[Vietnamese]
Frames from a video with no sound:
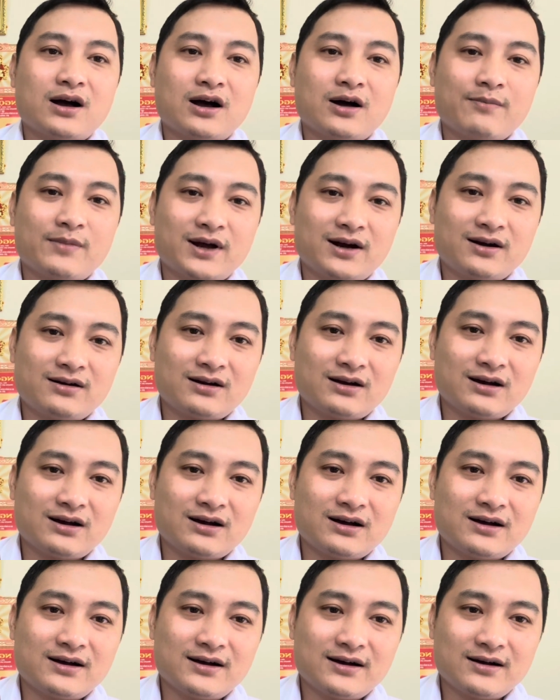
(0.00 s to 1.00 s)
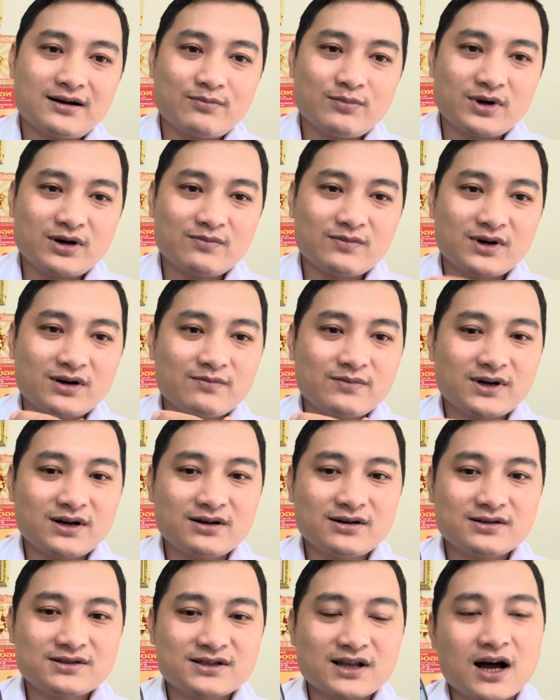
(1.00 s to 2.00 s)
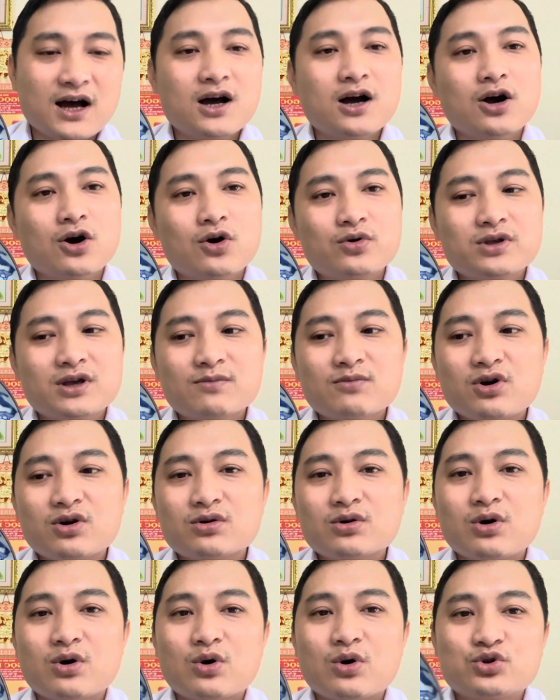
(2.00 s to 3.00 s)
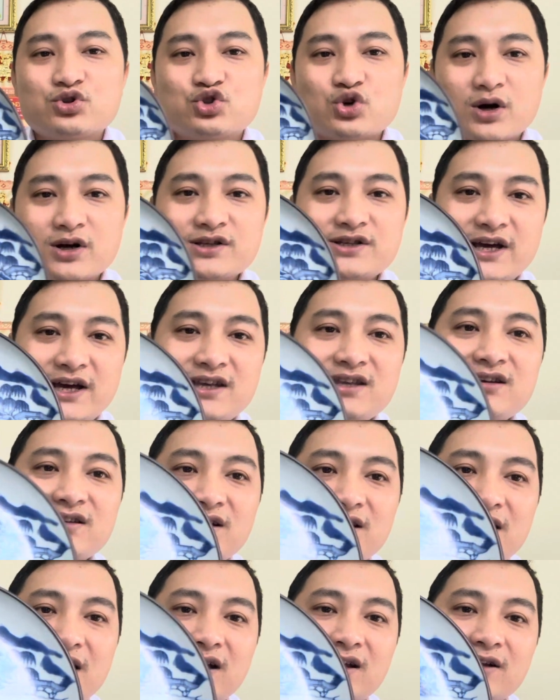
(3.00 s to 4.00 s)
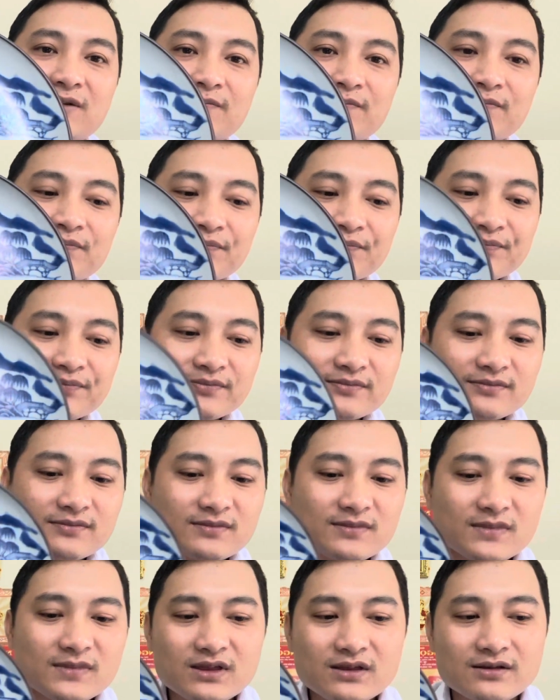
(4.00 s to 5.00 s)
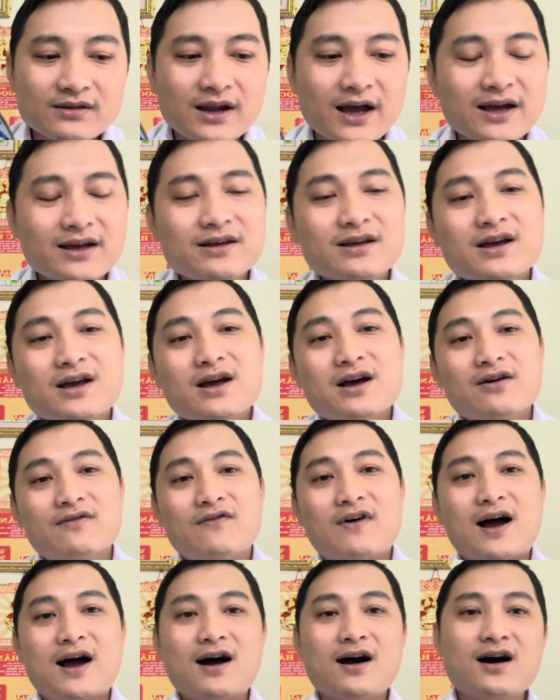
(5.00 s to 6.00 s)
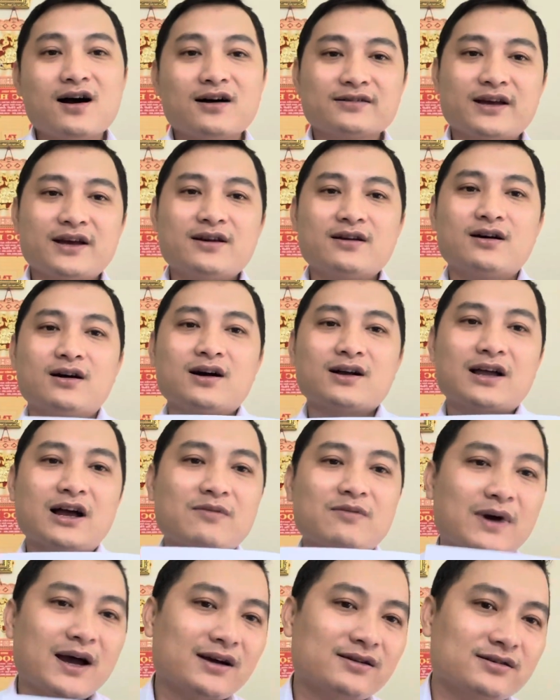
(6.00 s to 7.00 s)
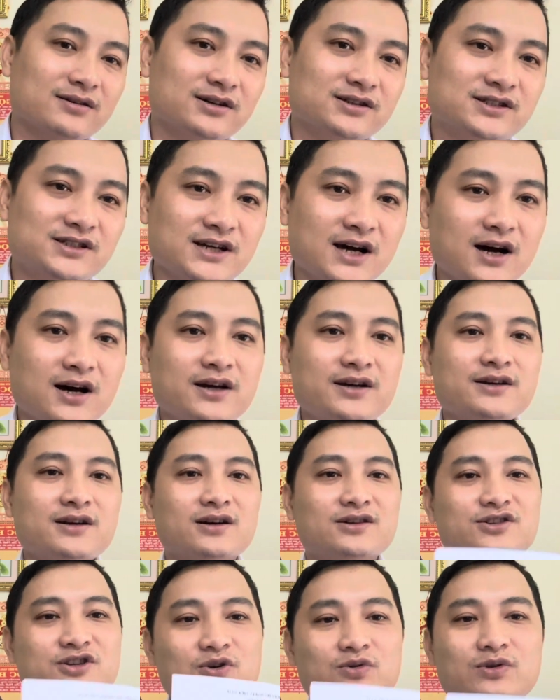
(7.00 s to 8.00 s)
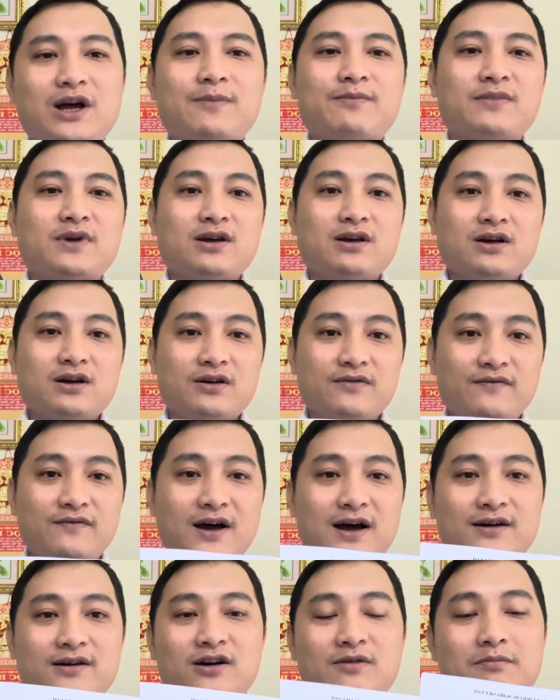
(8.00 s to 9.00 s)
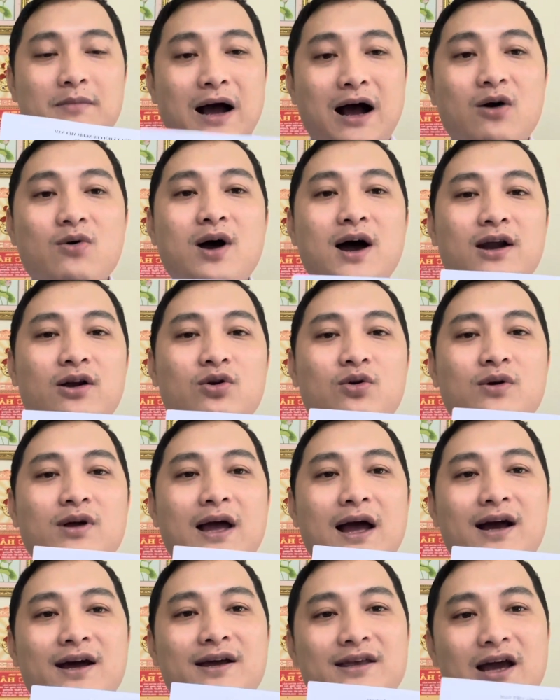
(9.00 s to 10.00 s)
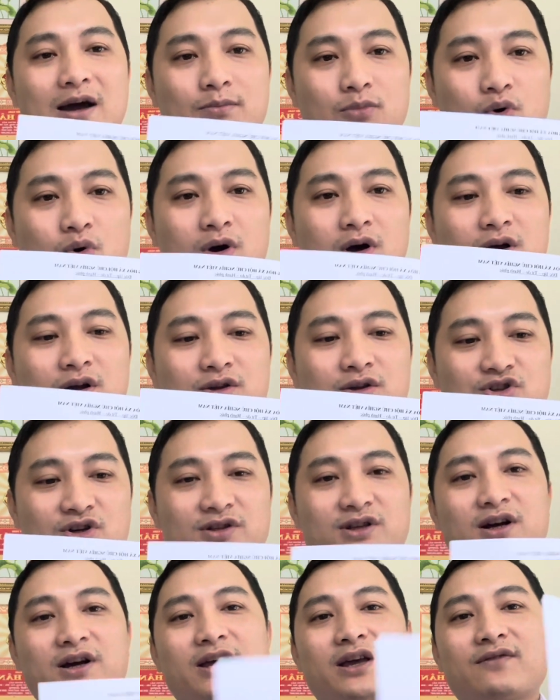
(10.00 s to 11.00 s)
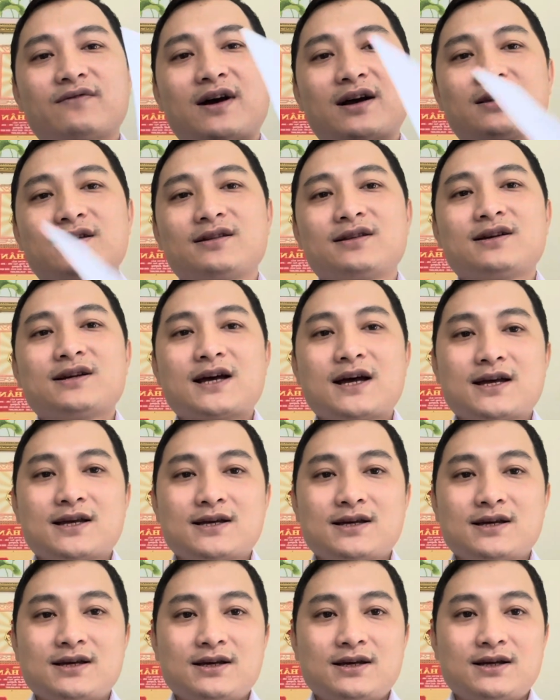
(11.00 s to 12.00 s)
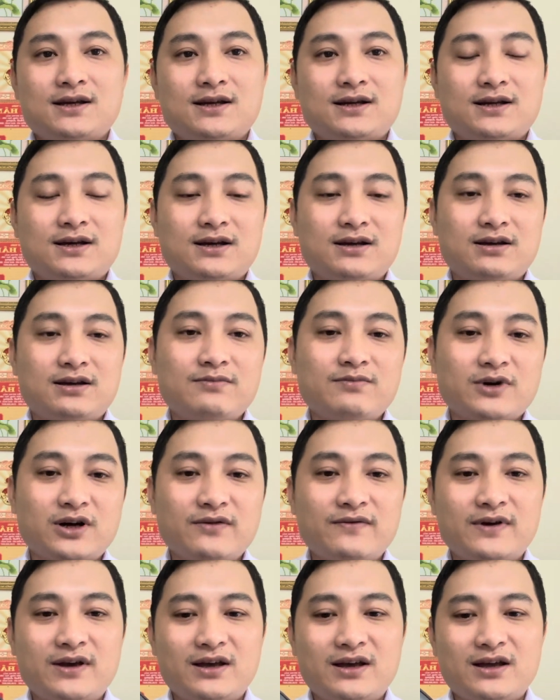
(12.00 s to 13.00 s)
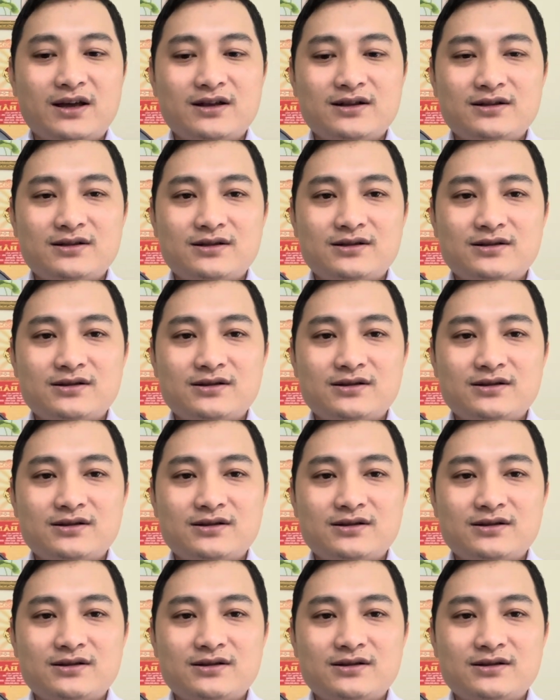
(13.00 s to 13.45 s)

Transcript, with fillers: uh, mình uh, mình mình mình sở hữu những món đồ chuẩn chỉ như thế này đấy và hơn thế nữa các bác được chơi được siêu tầm và được bảo hành luôn cả cái giá mua cho từng hiện vật như thế này đấy bởi vì